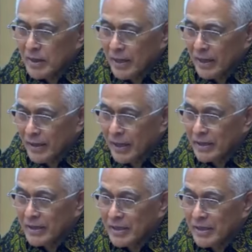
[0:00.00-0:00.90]
karena
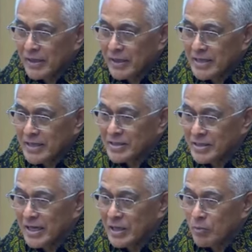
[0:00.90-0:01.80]

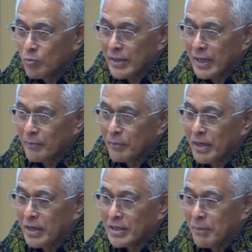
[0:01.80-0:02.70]
dijanjikan di bulan
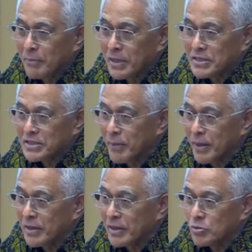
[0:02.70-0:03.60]
April sebab
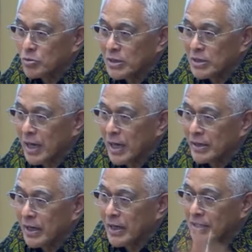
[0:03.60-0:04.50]
Desember itu tidak
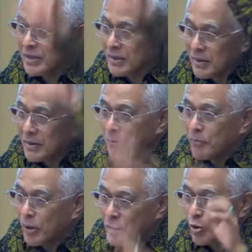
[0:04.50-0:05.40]
ada lagi
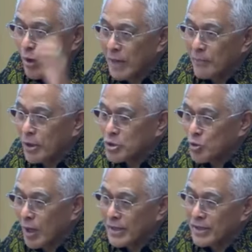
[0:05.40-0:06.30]

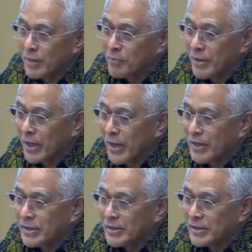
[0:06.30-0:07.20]
persoalan-persoalan yang
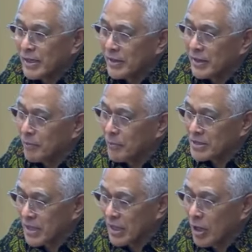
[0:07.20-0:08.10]
berkaitan terhadap
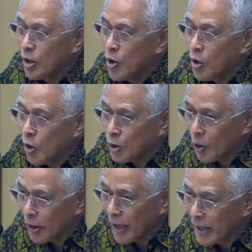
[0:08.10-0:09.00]
masalah
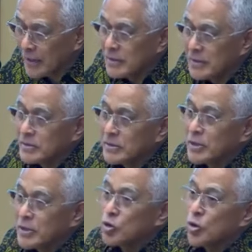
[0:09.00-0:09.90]
honorer
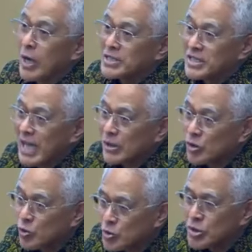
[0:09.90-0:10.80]
dan juga
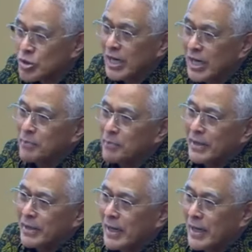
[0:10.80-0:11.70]
status
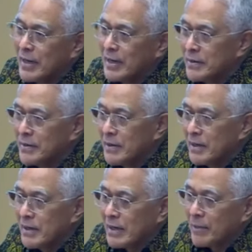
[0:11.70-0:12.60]
daripada
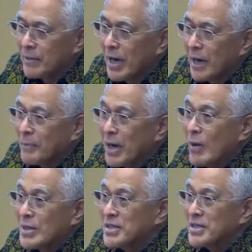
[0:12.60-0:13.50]
lembaga
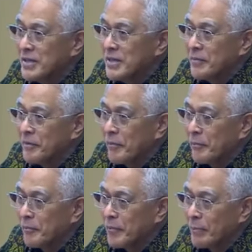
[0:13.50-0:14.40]
pengawas ini
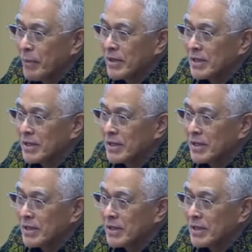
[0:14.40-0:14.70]
memang